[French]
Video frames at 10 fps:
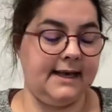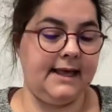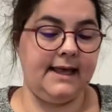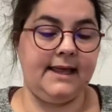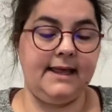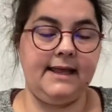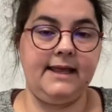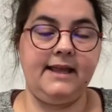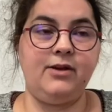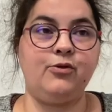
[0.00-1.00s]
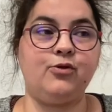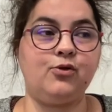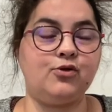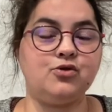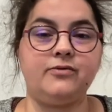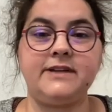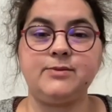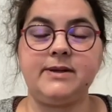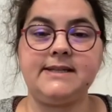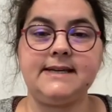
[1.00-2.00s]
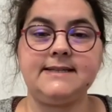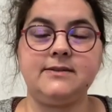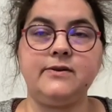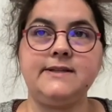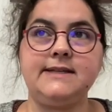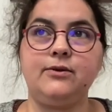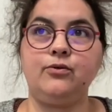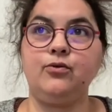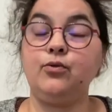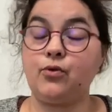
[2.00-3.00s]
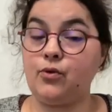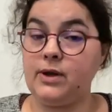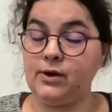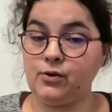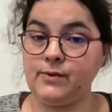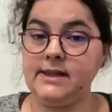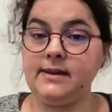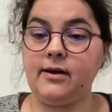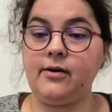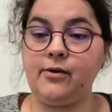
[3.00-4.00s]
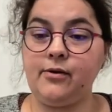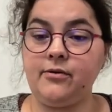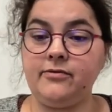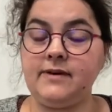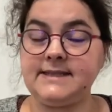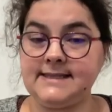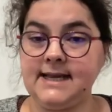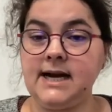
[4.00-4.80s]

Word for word: Et le truc que je trouve vachement intéressant, c'est que donc l'héroïne euh, Vassia,